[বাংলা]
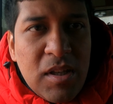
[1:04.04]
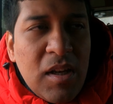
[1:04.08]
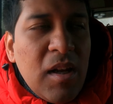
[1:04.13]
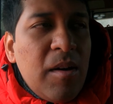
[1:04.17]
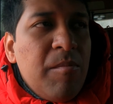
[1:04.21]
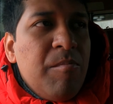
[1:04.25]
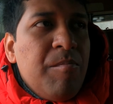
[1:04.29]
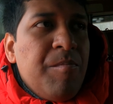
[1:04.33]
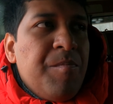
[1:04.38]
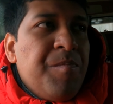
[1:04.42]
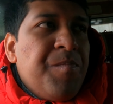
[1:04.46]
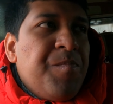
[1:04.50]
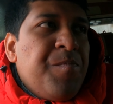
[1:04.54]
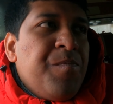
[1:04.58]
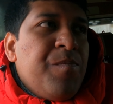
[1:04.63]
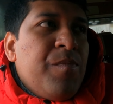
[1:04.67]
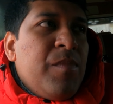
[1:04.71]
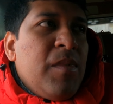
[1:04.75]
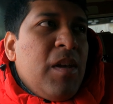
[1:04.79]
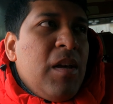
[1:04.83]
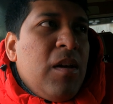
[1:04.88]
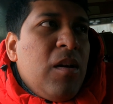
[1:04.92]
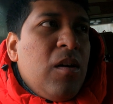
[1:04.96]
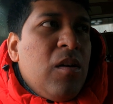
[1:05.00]
ছিলাম
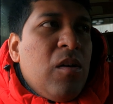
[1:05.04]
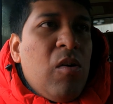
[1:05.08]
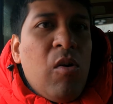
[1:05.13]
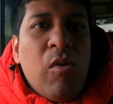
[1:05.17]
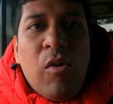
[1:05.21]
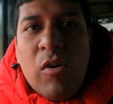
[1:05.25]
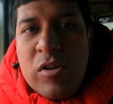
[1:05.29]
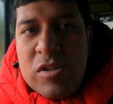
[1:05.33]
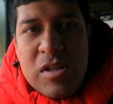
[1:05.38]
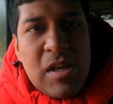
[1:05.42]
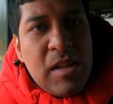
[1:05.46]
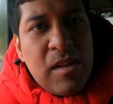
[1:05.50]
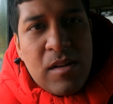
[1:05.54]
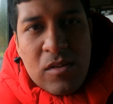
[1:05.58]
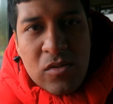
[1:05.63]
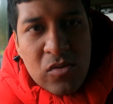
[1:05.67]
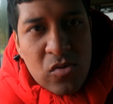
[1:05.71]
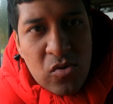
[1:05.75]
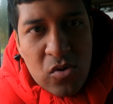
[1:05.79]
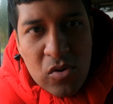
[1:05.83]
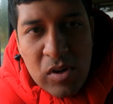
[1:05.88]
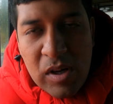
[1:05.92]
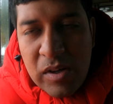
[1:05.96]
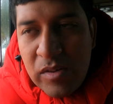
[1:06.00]
অসাধারণ
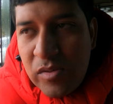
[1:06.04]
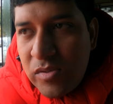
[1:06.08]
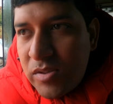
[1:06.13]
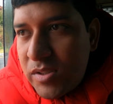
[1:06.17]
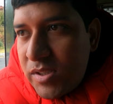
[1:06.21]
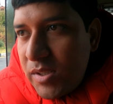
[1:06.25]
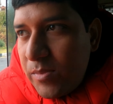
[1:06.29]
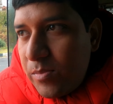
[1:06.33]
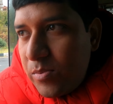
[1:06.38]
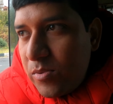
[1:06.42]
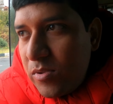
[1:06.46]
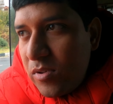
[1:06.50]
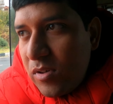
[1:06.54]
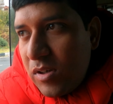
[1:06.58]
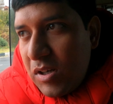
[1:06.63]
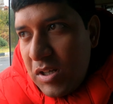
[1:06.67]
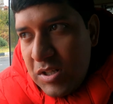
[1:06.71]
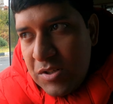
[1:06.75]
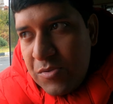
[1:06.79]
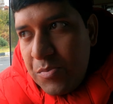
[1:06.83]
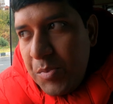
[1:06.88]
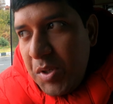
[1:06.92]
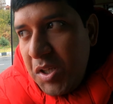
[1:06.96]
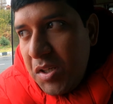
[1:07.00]
ঘোরা হচ্ছে পুরো
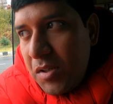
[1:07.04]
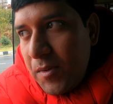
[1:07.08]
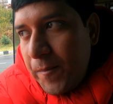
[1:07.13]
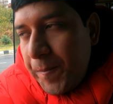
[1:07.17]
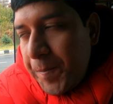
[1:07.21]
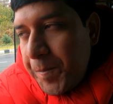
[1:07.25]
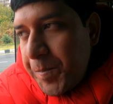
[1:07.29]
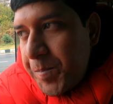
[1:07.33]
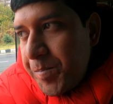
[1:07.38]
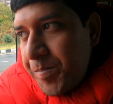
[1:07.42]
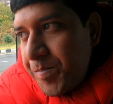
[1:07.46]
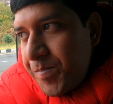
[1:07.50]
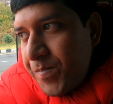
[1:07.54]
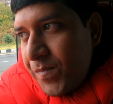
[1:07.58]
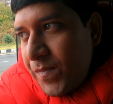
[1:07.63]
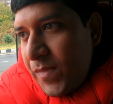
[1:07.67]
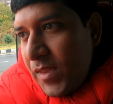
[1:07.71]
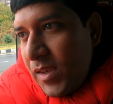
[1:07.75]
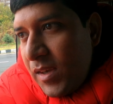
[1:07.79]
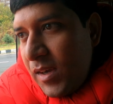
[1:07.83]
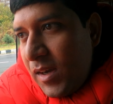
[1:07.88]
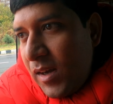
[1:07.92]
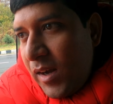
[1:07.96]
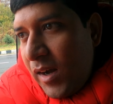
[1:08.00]
কাশ্মীর
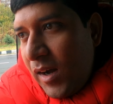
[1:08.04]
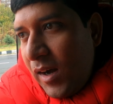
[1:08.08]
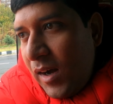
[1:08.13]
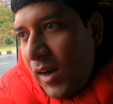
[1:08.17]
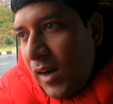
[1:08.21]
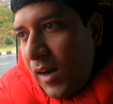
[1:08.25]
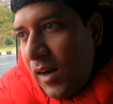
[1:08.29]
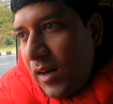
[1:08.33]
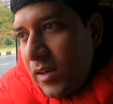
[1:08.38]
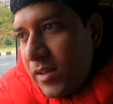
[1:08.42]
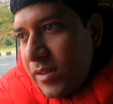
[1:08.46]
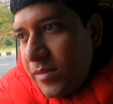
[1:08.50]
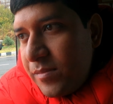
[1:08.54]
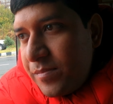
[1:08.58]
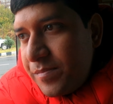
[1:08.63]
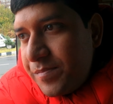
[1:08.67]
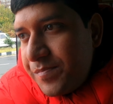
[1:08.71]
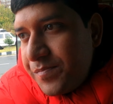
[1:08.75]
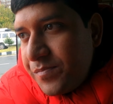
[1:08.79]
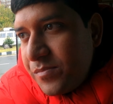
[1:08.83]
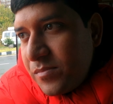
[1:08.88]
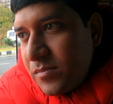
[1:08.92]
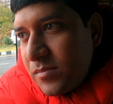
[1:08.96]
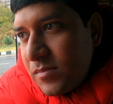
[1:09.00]
আর
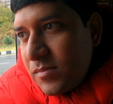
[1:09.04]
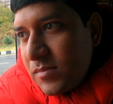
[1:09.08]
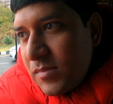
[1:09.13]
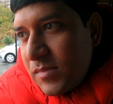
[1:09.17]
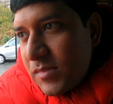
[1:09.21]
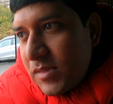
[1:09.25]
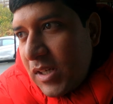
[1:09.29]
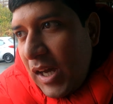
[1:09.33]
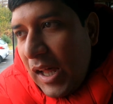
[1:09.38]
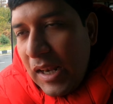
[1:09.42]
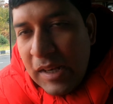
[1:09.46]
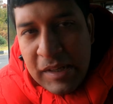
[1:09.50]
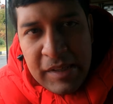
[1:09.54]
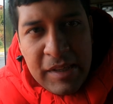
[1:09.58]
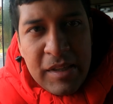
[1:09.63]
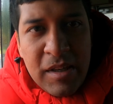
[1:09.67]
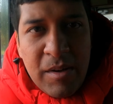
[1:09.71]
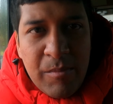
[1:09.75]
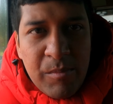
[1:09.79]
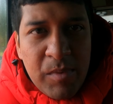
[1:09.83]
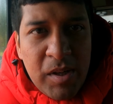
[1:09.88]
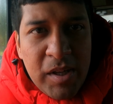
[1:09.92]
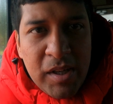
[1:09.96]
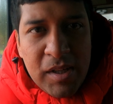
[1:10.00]
কালকেই
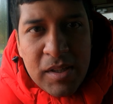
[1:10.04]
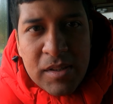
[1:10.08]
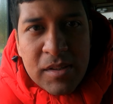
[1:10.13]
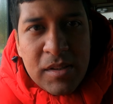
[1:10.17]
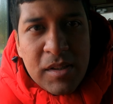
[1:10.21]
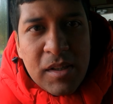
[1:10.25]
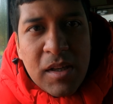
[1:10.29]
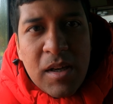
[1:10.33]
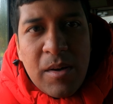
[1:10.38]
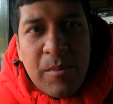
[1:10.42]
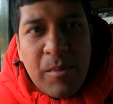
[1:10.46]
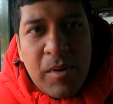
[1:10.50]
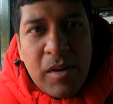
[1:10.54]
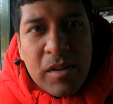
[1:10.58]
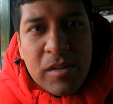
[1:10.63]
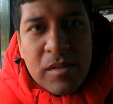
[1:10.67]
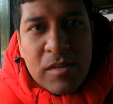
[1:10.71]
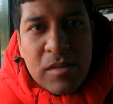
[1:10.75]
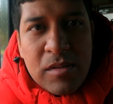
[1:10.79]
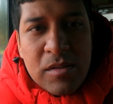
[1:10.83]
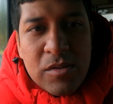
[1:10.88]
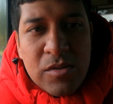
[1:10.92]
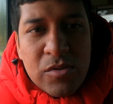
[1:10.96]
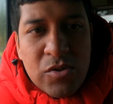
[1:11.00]
আমরা এখান থেকে আবার
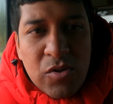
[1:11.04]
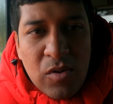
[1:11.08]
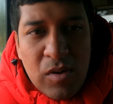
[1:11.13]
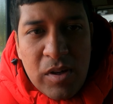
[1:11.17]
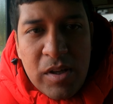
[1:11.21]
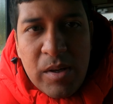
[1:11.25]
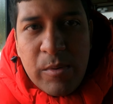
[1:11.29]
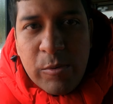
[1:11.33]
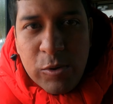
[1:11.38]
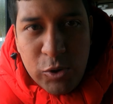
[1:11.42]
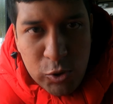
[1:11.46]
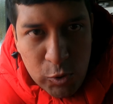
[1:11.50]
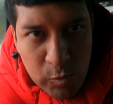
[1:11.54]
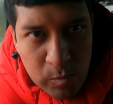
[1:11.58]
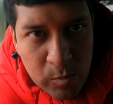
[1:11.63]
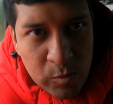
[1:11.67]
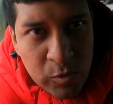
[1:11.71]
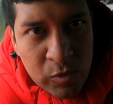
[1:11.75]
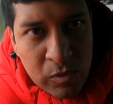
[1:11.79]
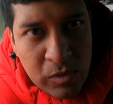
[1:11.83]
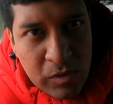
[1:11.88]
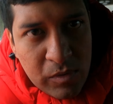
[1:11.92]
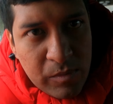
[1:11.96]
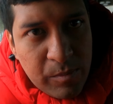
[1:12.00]
চলে যাব
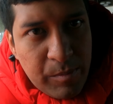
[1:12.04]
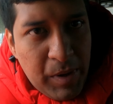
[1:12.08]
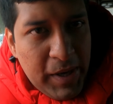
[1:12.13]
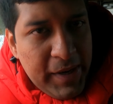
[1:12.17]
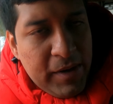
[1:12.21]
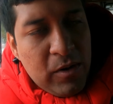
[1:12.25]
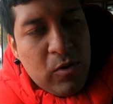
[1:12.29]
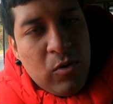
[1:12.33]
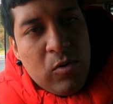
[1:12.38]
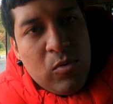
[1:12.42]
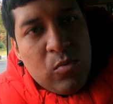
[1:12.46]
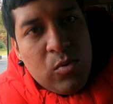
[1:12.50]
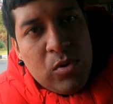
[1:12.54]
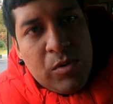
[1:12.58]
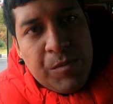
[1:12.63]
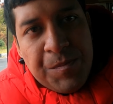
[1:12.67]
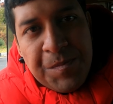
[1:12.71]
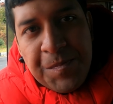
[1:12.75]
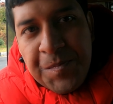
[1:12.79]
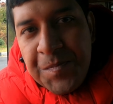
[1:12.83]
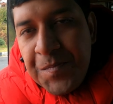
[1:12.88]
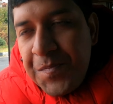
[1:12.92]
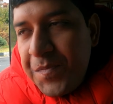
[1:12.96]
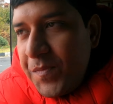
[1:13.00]
জম্মু ব্যাক করব
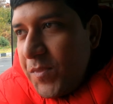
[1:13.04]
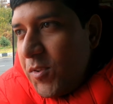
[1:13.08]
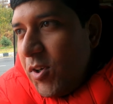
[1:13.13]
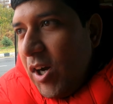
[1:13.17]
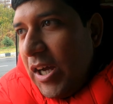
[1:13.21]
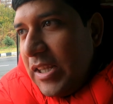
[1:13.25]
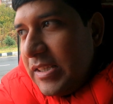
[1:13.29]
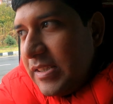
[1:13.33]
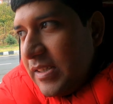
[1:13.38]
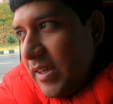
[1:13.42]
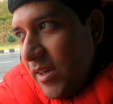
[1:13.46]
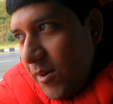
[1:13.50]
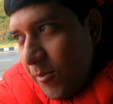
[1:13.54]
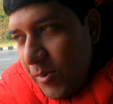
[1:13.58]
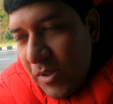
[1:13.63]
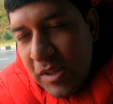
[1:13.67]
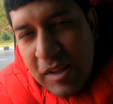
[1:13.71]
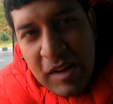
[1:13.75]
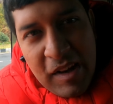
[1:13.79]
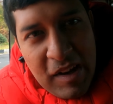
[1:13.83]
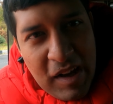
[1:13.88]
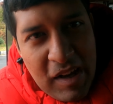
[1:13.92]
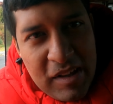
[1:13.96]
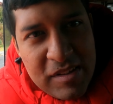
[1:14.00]
তো আজকে
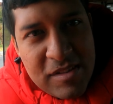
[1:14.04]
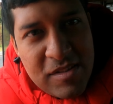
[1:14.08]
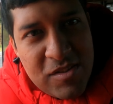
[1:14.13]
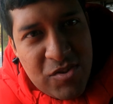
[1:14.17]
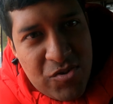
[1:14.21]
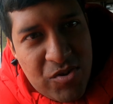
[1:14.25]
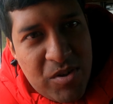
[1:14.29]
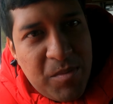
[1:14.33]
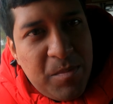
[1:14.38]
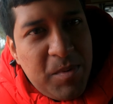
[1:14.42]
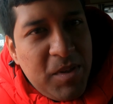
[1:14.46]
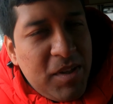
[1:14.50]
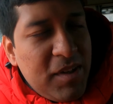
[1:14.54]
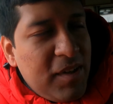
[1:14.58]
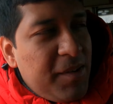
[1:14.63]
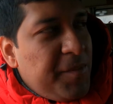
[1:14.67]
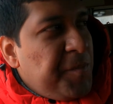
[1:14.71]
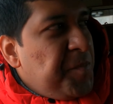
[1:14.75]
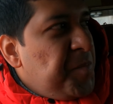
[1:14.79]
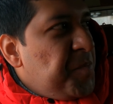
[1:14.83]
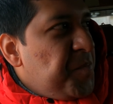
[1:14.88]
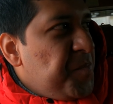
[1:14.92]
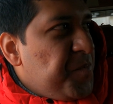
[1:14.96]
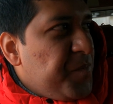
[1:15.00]
আমাদের লাস্ট ট্রিপ এটা
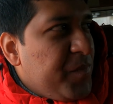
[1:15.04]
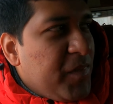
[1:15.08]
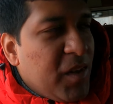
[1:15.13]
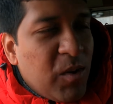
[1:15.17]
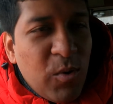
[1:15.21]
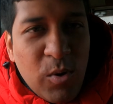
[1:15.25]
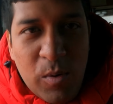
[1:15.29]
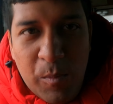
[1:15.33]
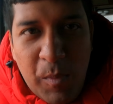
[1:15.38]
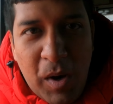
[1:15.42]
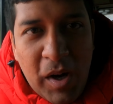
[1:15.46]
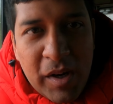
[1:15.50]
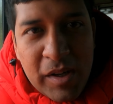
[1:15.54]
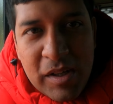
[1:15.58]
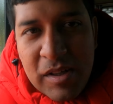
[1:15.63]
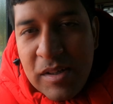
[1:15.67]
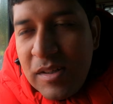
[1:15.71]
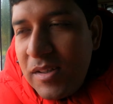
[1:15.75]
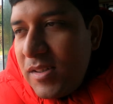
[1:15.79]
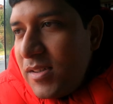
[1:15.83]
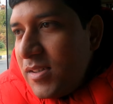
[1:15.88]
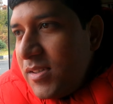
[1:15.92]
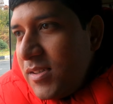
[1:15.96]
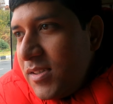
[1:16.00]
গুলমার্গ
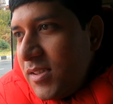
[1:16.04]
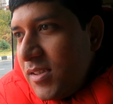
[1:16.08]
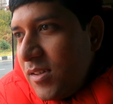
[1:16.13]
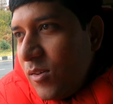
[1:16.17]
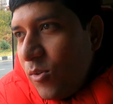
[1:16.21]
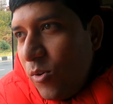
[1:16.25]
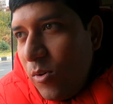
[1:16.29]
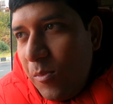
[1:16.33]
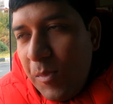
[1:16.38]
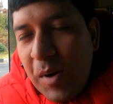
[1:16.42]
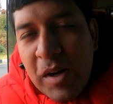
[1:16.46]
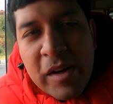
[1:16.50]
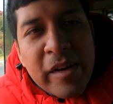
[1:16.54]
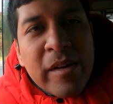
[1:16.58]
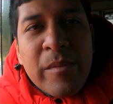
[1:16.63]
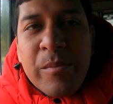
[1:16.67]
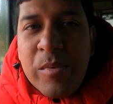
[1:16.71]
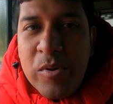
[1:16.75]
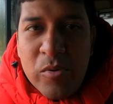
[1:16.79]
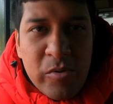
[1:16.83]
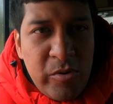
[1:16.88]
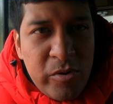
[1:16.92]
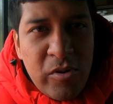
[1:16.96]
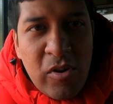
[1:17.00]
গুলমার্গের
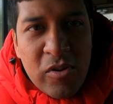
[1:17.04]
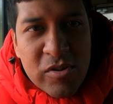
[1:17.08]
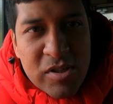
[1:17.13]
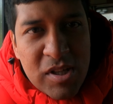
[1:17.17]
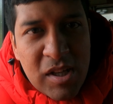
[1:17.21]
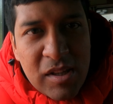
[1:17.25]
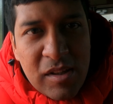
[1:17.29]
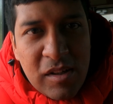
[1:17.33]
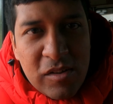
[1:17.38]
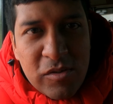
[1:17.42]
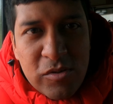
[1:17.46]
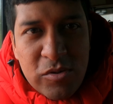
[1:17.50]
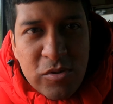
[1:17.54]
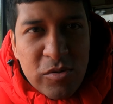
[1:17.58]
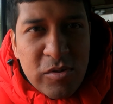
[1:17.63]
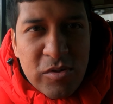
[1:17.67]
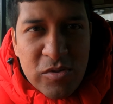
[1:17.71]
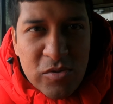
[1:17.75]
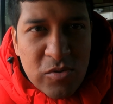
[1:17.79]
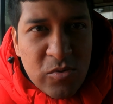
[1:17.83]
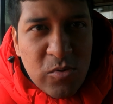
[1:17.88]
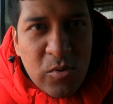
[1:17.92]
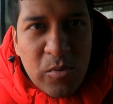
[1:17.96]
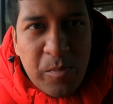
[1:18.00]
বিউটি অসাধারণ যদি
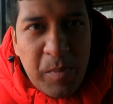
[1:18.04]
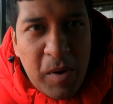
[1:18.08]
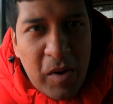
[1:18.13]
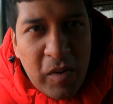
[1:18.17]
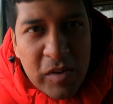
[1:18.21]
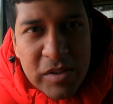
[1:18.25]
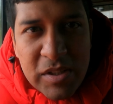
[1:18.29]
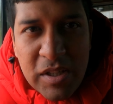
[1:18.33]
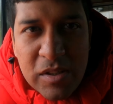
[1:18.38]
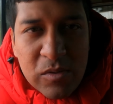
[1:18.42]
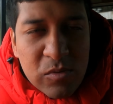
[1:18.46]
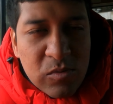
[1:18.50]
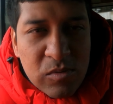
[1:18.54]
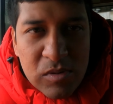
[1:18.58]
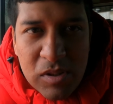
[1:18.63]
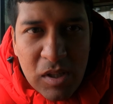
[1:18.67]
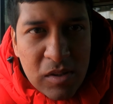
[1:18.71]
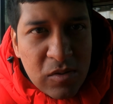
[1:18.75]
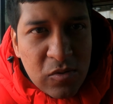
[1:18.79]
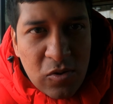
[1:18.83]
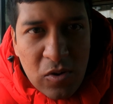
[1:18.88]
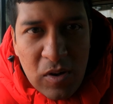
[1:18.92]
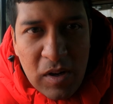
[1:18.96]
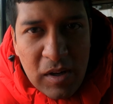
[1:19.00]
স্নো পাওয়া যায়
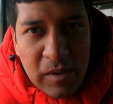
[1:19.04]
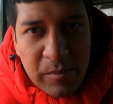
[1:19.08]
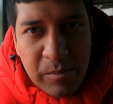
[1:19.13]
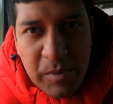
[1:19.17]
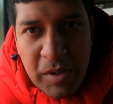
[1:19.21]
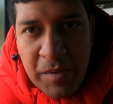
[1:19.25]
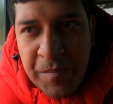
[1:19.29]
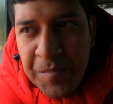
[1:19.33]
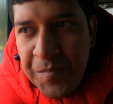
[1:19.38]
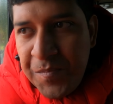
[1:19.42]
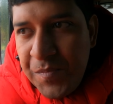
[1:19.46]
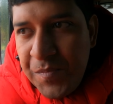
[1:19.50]
দুর্দান্ত লাগবে